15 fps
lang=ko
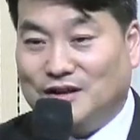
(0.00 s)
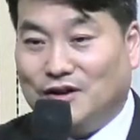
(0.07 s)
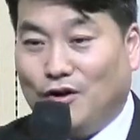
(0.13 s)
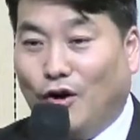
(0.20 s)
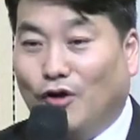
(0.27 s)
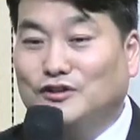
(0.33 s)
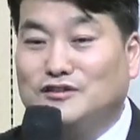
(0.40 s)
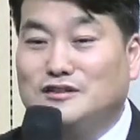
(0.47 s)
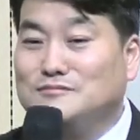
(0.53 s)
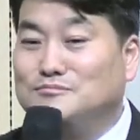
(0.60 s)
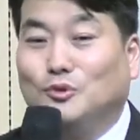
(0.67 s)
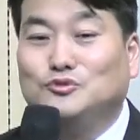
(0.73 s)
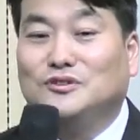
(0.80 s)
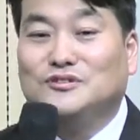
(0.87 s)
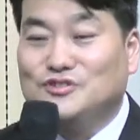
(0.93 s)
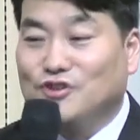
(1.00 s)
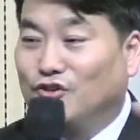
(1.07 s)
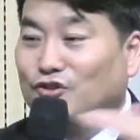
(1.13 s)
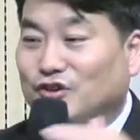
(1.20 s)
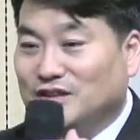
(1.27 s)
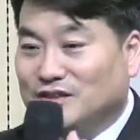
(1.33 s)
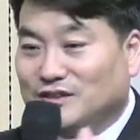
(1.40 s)
어른들은 못 듣는
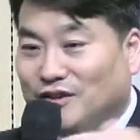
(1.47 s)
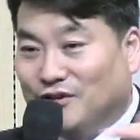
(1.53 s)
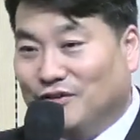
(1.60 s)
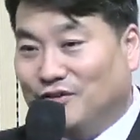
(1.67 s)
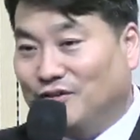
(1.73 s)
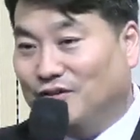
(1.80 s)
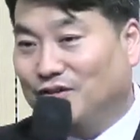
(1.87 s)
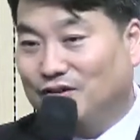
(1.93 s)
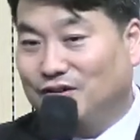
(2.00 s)
영역이 있대요.